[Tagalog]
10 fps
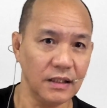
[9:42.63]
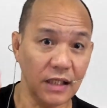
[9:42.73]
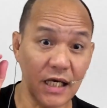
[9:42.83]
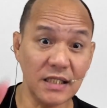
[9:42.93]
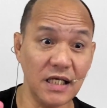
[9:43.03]

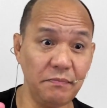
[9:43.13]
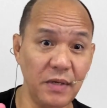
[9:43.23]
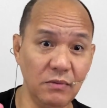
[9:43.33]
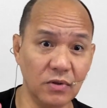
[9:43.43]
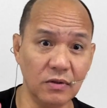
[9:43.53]

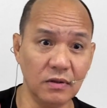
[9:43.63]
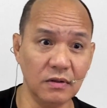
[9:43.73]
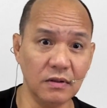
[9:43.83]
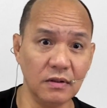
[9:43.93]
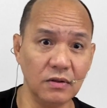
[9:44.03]
isipin mo,
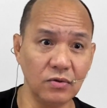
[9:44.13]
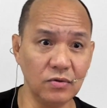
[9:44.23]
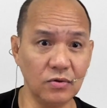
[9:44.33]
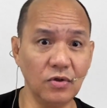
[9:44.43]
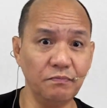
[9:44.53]

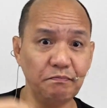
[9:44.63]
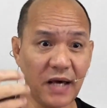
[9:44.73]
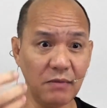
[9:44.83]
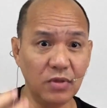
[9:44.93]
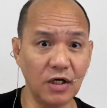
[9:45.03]
kung
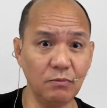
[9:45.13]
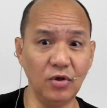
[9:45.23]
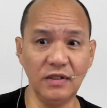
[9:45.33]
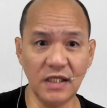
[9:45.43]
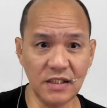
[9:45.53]

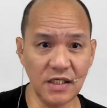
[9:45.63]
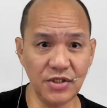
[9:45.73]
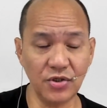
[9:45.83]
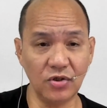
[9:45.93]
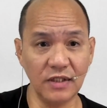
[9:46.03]
favorable
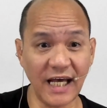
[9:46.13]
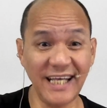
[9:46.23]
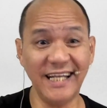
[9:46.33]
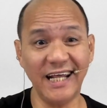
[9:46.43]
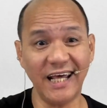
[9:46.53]
decision
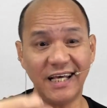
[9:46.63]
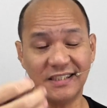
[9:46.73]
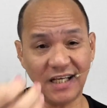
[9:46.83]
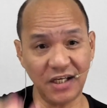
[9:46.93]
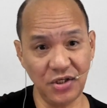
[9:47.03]
ay
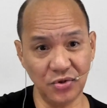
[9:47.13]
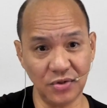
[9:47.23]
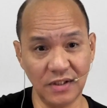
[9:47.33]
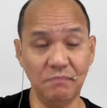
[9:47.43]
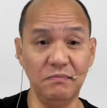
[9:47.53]

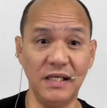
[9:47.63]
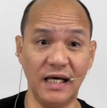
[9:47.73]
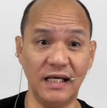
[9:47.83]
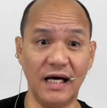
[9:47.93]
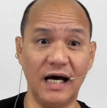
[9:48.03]
ine-execute ng
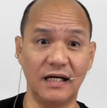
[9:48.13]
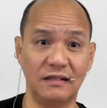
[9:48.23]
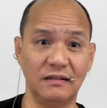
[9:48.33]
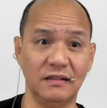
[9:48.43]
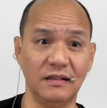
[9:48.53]
BIR,
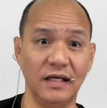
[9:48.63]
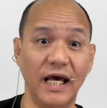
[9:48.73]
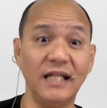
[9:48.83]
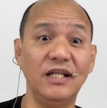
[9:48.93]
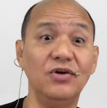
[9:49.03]

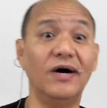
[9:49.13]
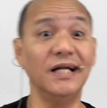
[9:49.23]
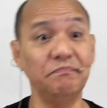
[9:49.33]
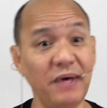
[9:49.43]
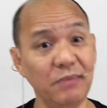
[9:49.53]
eh di yung
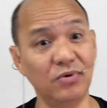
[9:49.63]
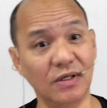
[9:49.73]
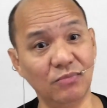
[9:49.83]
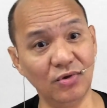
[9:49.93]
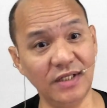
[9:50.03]

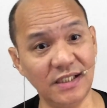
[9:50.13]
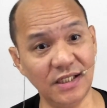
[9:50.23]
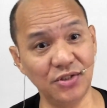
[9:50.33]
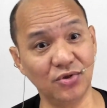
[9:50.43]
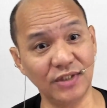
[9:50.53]
unfavorable
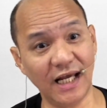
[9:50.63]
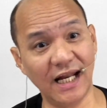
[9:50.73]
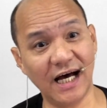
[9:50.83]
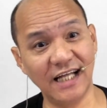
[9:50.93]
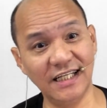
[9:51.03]
decision,
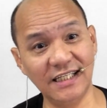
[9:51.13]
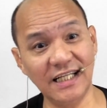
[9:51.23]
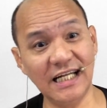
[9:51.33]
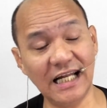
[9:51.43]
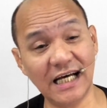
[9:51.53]
kailangan
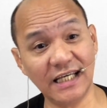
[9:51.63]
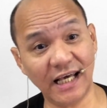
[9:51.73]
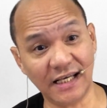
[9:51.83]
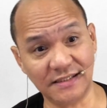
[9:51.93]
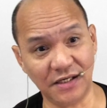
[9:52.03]
din nilang
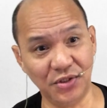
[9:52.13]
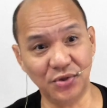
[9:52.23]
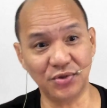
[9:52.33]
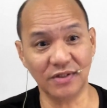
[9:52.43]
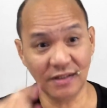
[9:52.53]

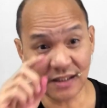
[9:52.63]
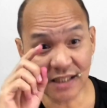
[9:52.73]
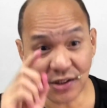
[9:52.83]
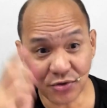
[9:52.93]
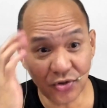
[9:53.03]
i-execute.
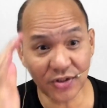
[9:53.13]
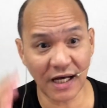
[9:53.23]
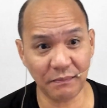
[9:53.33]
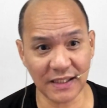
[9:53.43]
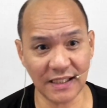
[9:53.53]
Ganun ho
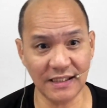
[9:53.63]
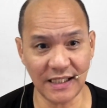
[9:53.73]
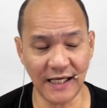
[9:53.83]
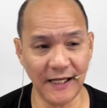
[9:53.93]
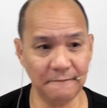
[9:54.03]
dapat ang
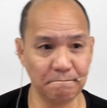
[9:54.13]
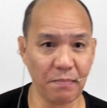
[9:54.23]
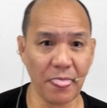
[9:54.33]
tingin.